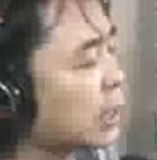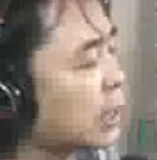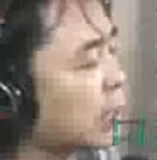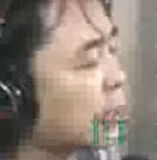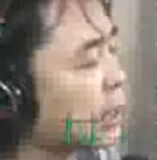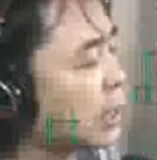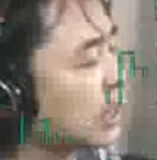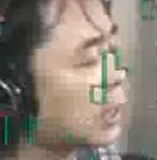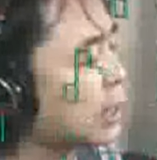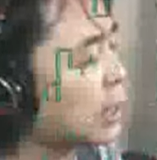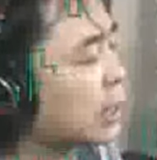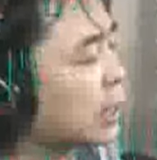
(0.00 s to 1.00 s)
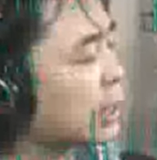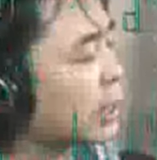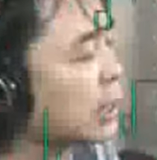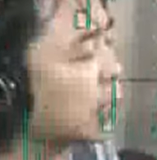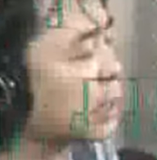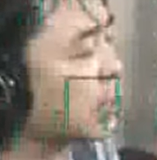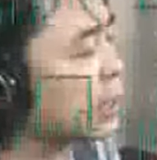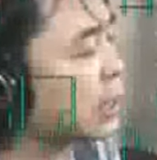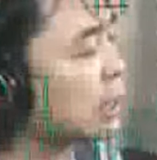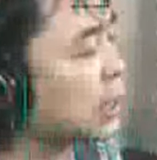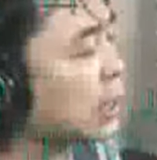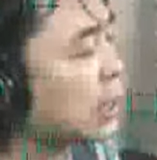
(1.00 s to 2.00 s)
で今日も波